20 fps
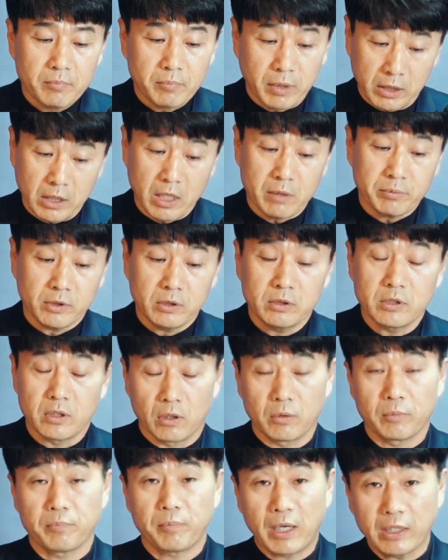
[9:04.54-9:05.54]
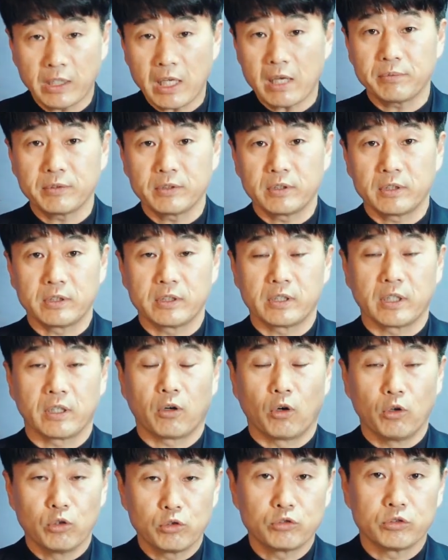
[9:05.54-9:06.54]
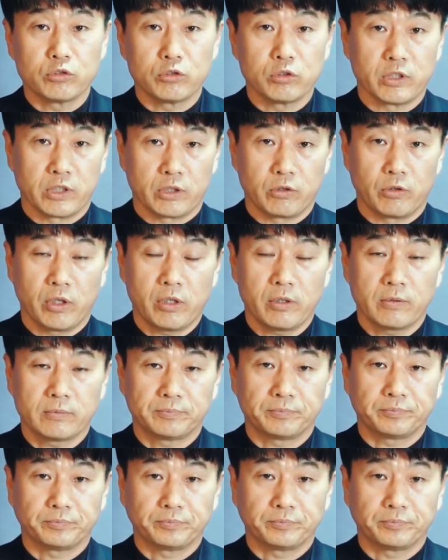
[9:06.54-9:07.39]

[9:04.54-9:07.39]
파나브는요. 파나브는 이제 얼굴이고요.